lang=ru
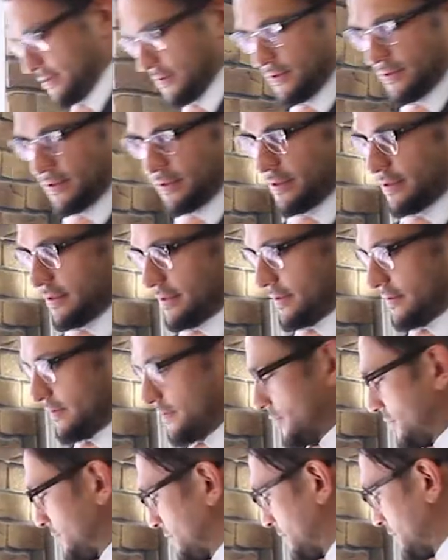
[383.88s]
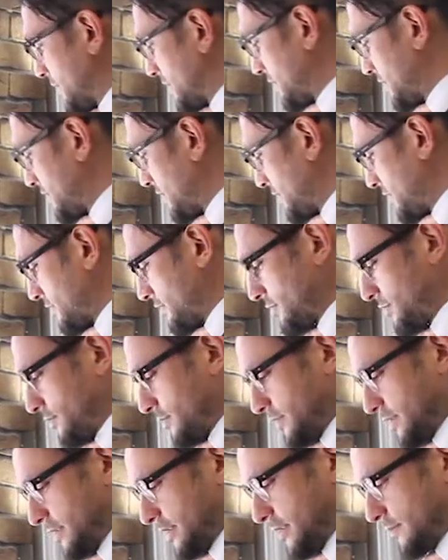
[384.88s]
то есть вроде бы большая, но
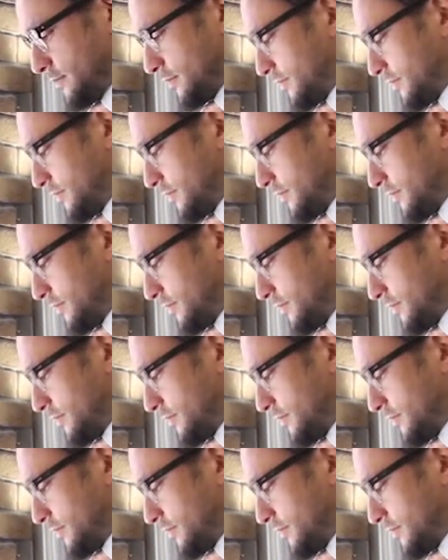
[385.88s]
ее всегда